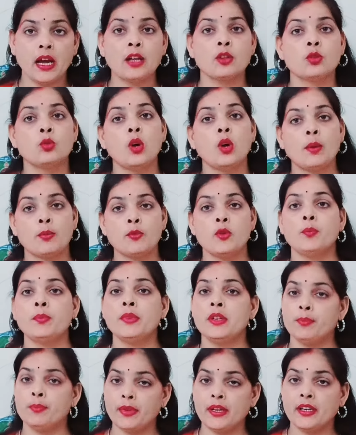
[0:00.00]
तो आपको अपने
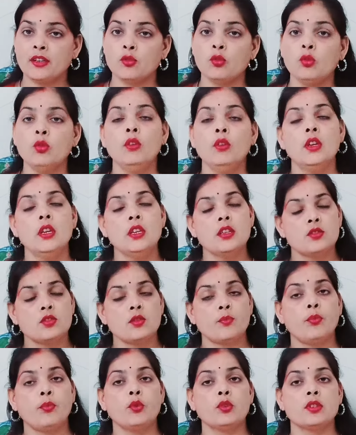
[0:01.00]
पेट को
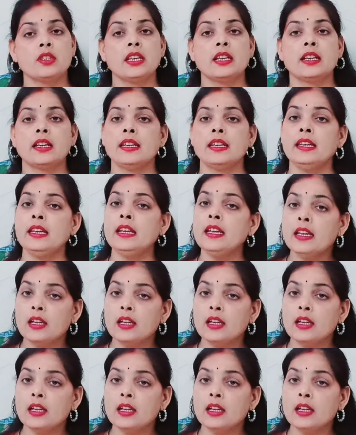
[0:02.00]
सपोर्ट देकर ही